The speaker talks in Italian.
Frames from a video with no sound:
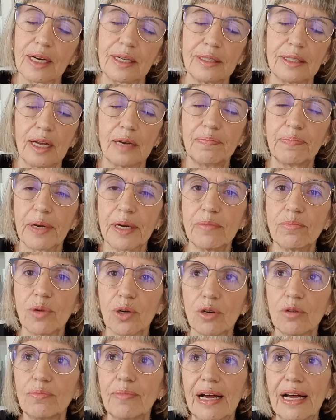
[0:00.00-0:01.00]
del
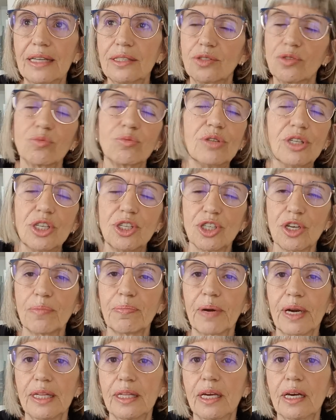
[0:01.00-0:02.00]
primo romanzo unisce
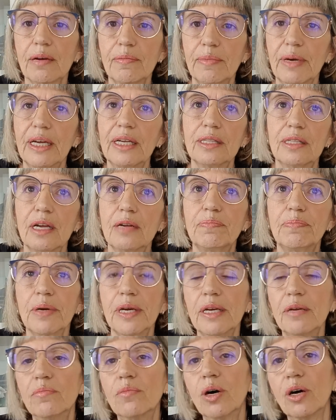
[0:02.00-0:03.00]
praticamente il
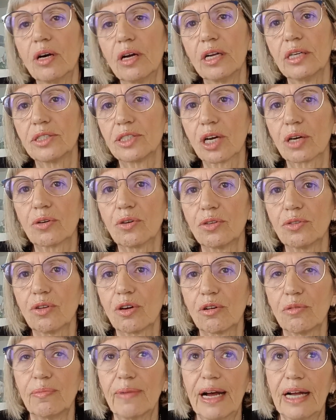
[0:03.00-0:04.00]
primo e il
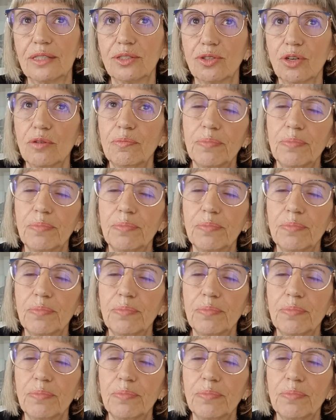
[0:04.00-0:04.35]
secondo romanzo.